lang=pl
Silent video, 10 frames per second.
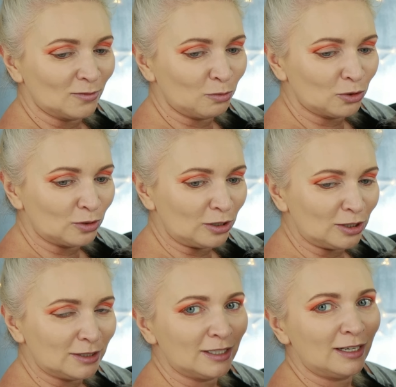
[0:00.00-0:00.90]
No bo tutaj
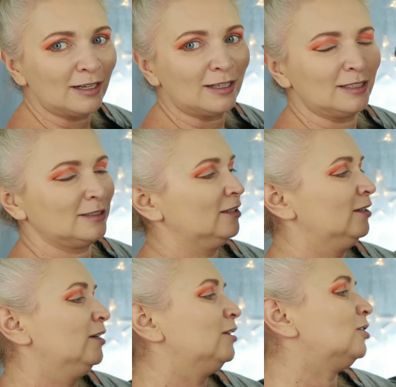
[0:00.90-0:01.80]
czysterek jest.
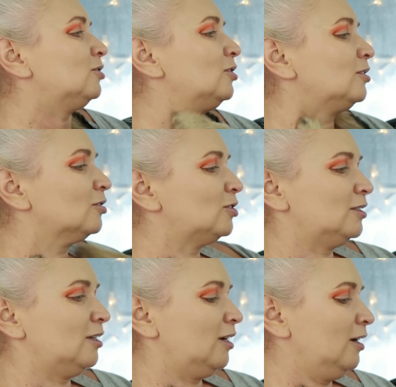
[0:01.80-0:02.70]
Jeżdżasz do
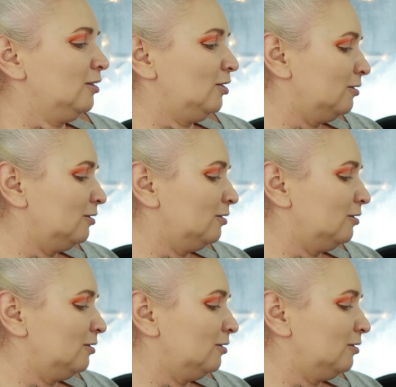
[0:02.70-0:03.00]
czysterka?